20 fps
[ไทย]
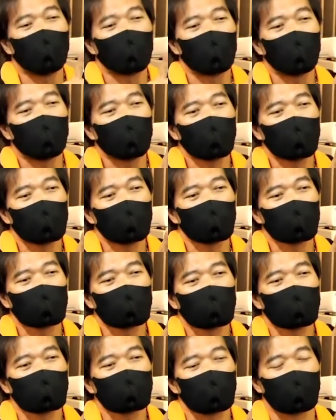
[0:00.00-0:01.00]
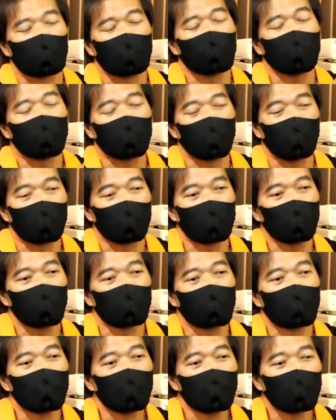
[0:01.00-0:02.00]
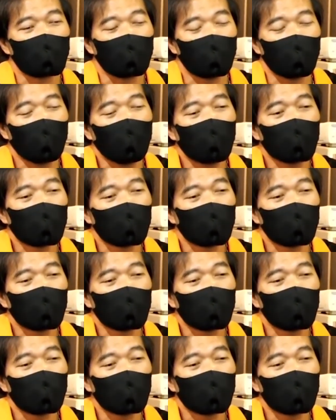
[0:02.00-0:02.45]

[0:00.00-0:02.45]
นี้คือสิ่งที่มันเกิดขึ้นทีนี้